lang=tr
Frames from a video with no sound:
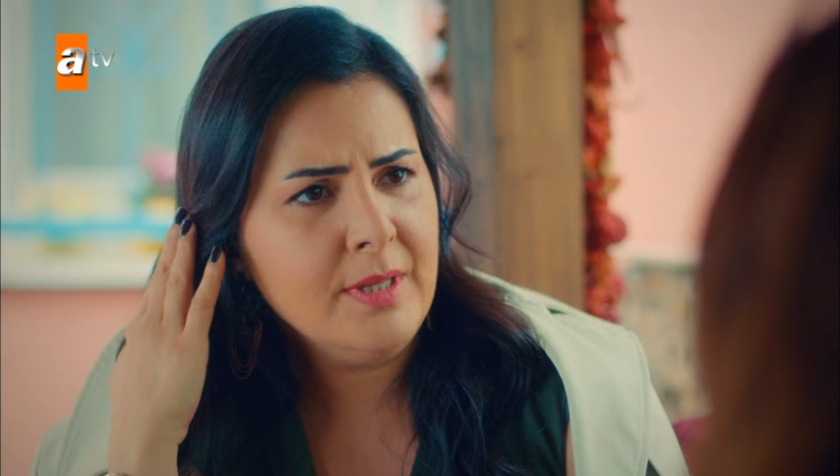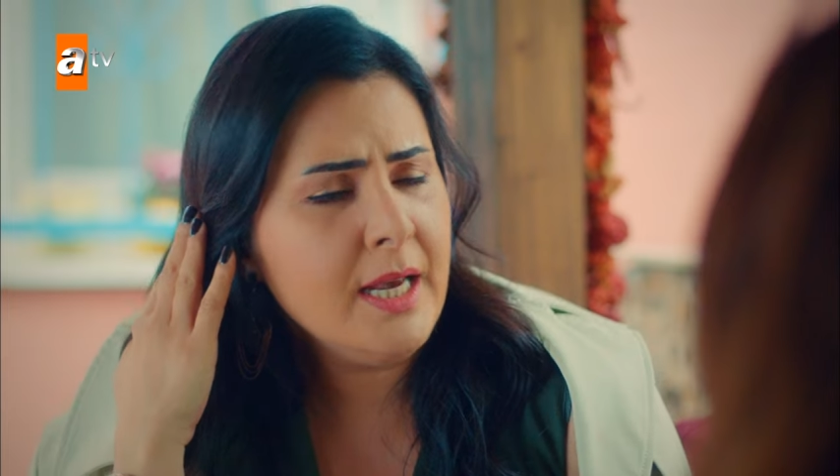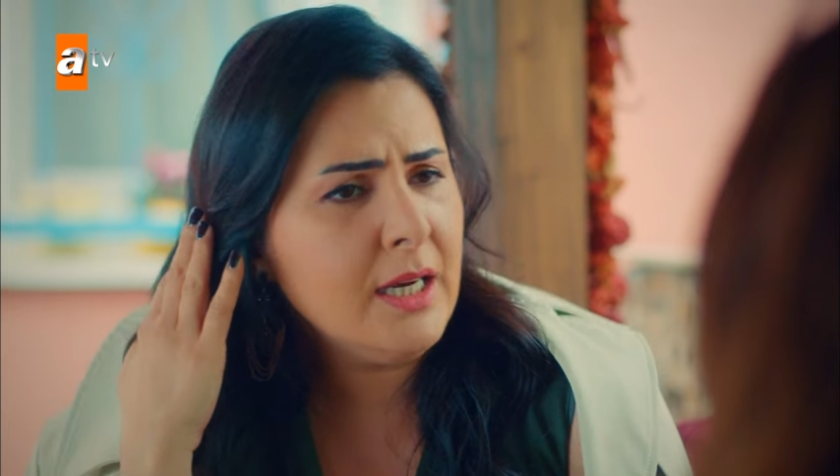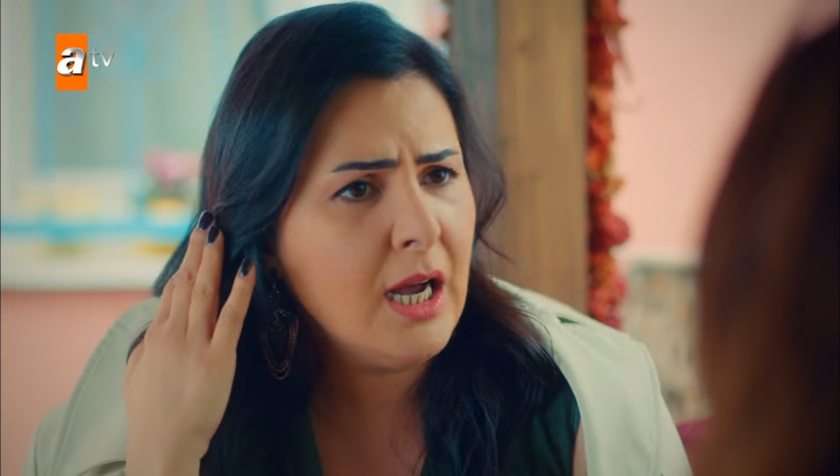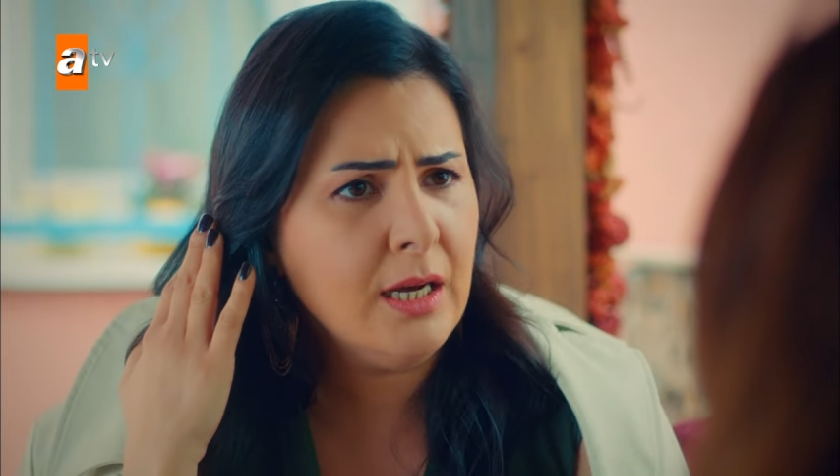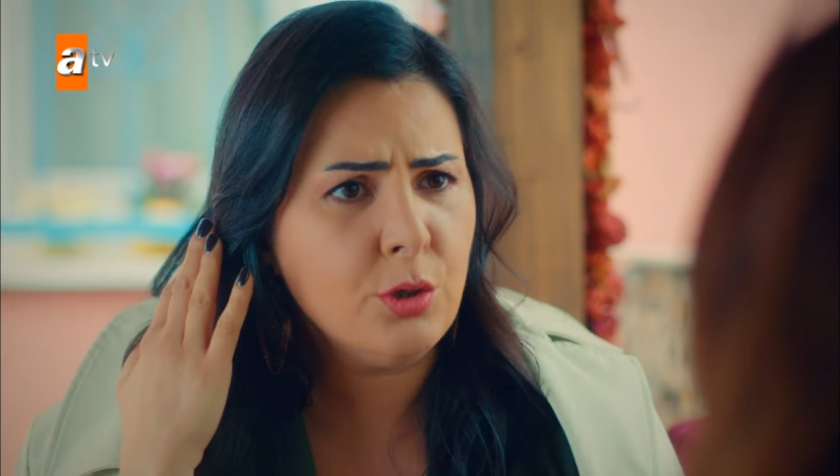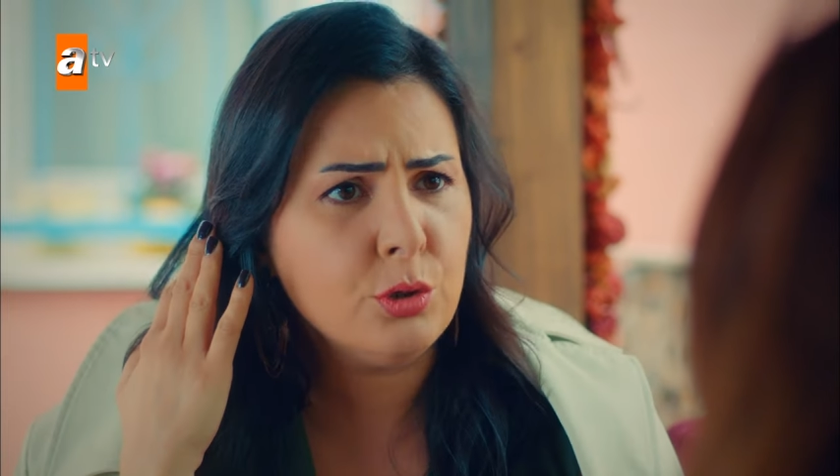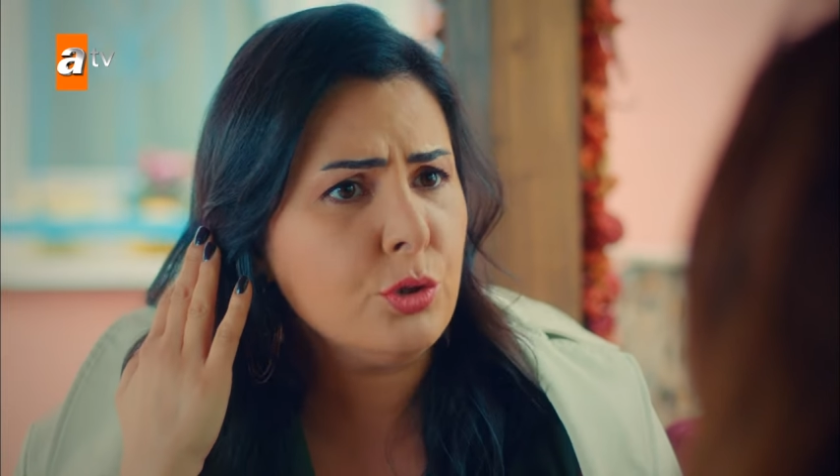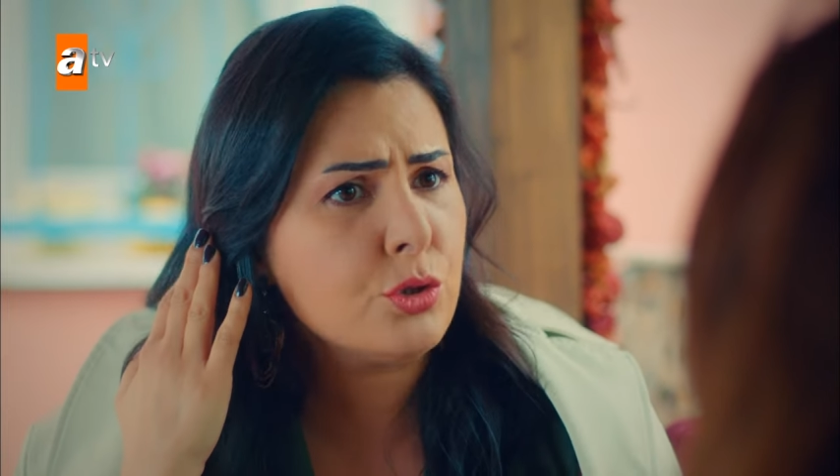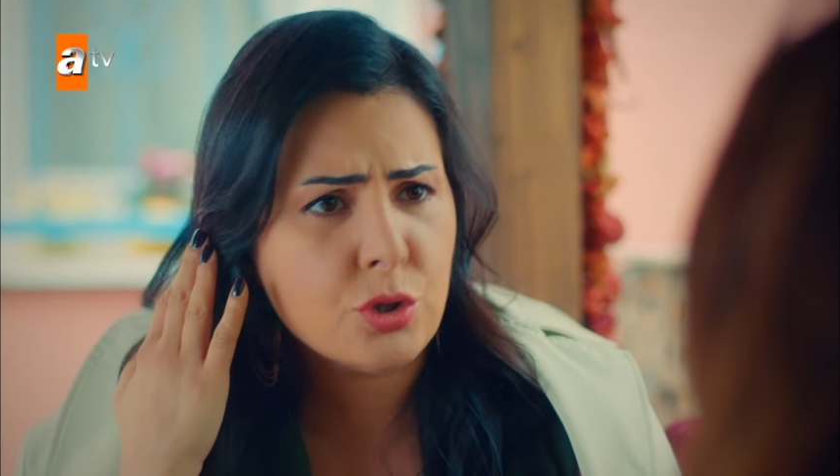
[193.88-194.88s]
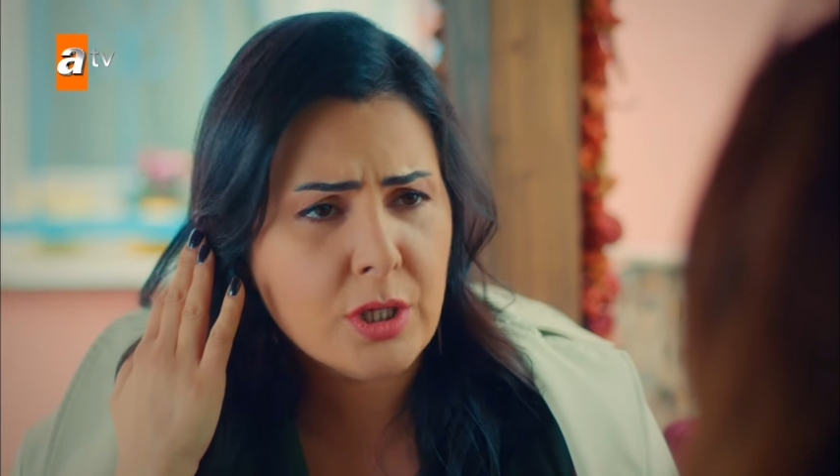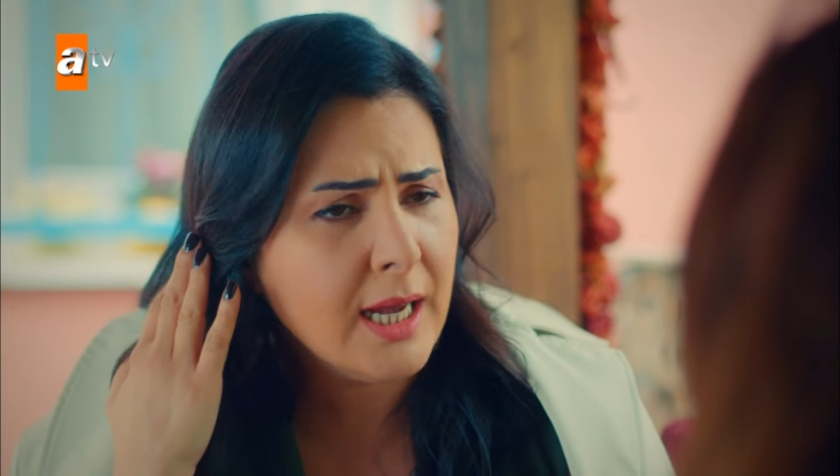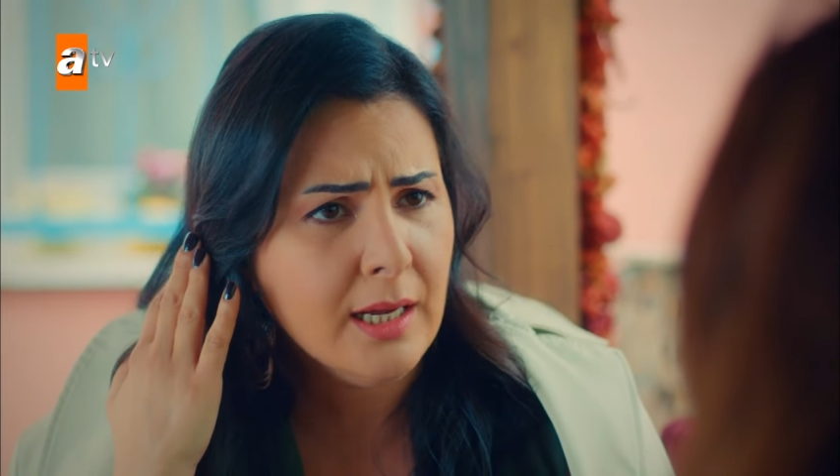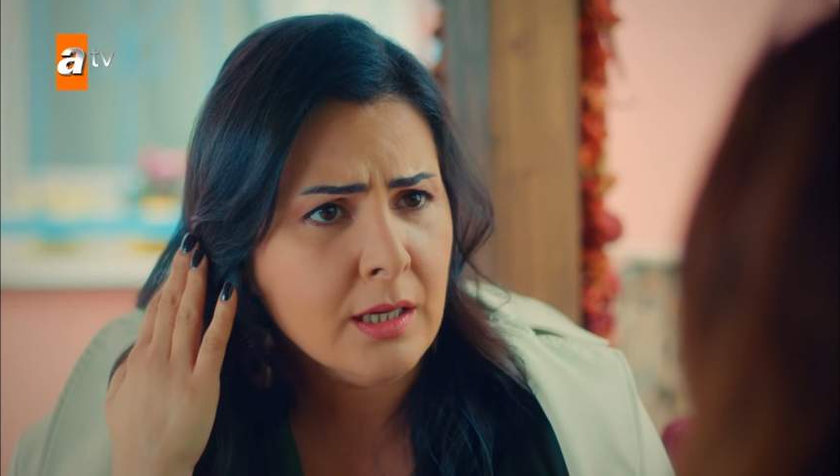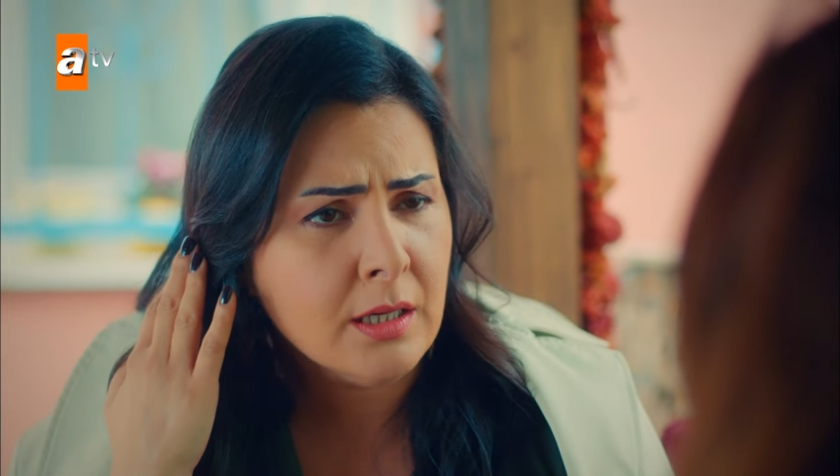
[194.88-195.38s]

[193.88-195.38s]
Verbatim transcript: Niye kahroluyorsun ya?